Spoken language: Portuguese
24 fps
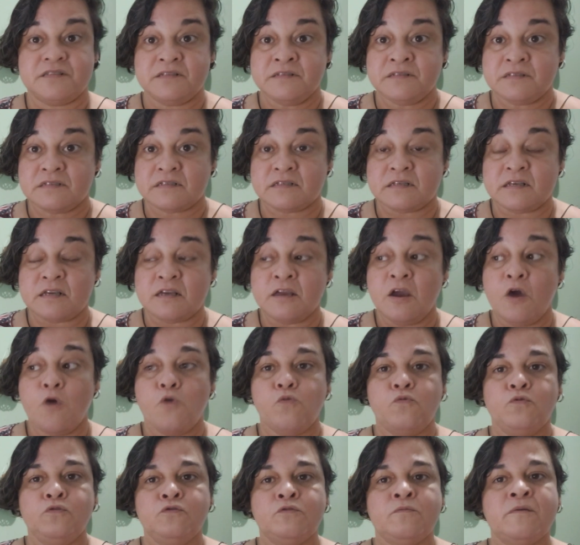e sim
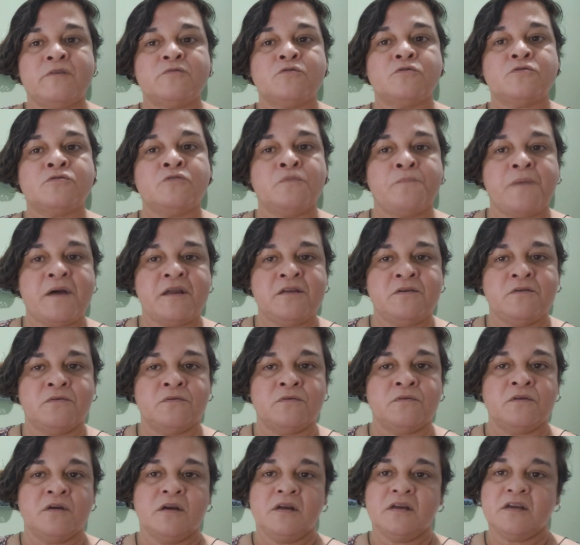um número
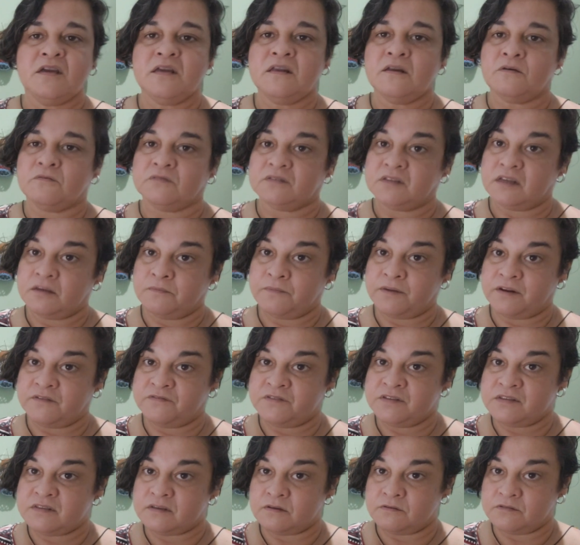superior que não tem
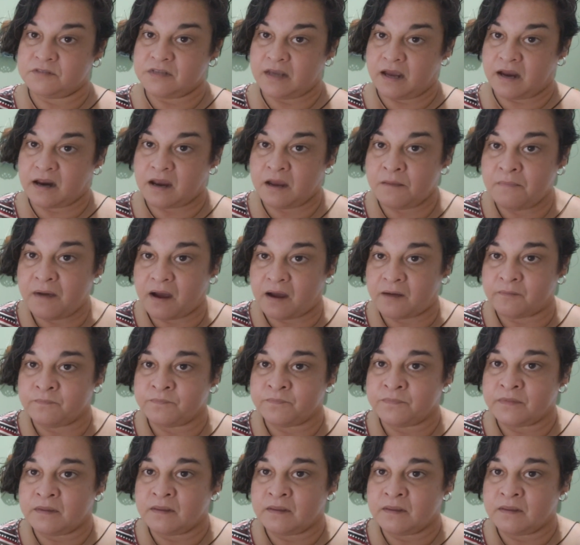previsão de acabar.